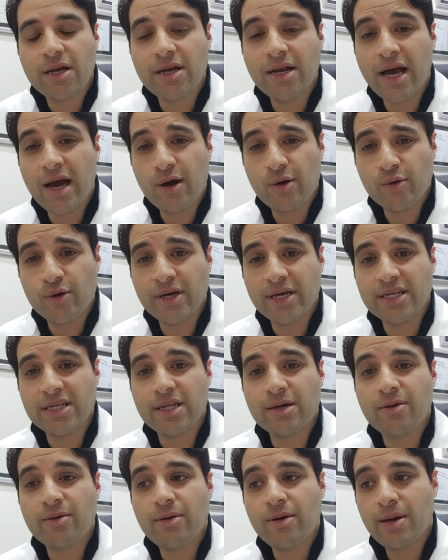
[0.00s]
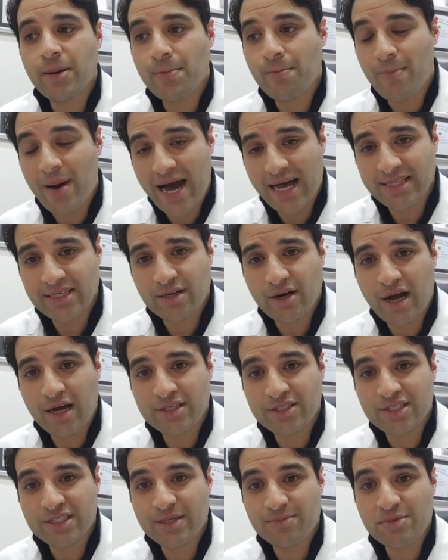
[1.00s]
لقوا ان بعد
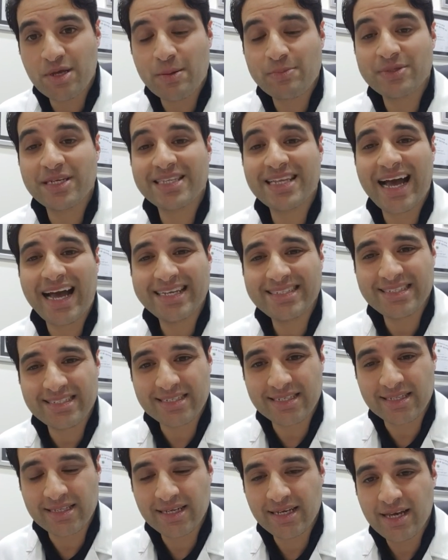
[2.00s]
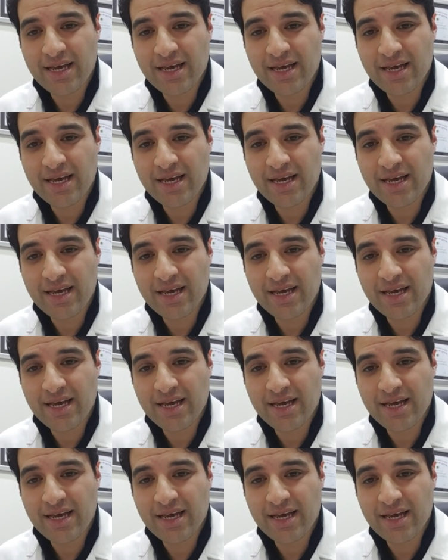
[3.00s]
جراحات السمنه بتتحسن